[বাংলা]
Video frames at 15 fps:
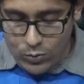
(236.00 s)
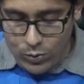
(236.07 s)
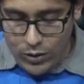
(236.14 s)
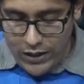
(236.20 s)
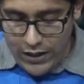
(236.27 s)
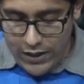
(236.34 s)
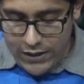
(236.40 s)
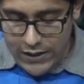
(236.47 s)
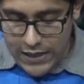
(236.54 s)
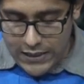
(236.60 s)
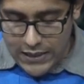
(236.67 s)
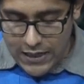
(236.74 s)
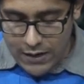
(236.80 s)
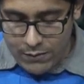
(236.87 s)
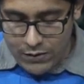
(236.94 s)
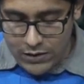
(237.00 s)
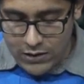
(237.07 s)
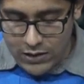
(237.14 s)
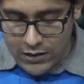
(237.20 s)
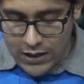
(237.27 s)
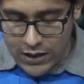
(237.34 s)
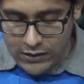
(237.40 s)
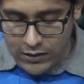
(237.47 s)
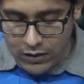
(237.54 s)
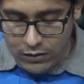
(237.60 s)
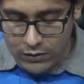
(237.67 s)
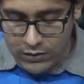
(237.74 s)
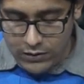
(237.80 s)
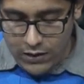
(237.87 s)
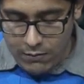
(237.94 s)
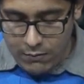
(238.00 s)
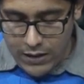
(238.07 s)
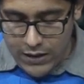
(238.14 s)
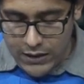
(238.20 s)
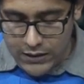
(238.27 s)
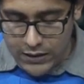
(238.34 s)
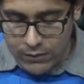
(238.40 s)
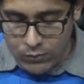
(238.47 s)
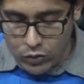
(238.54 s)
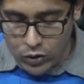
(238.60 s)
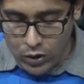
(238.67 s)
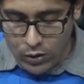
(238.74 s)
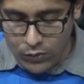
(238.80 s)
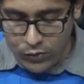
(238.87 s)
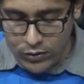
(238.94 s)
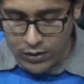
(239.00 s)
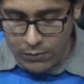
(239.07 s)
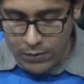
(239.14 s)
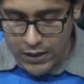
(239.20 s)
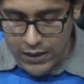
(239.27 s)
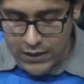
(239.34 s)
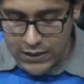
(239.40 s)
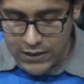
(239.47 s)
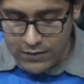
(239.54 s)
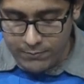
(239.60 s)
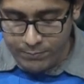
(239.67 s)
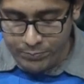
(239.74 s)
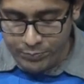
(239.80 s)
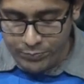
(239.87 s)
তুহিন আলী আছেন আমাদের সাথে আজহারুল ইসলাম ভাই আছেন মোশারফ হোসেন ভাই আছেন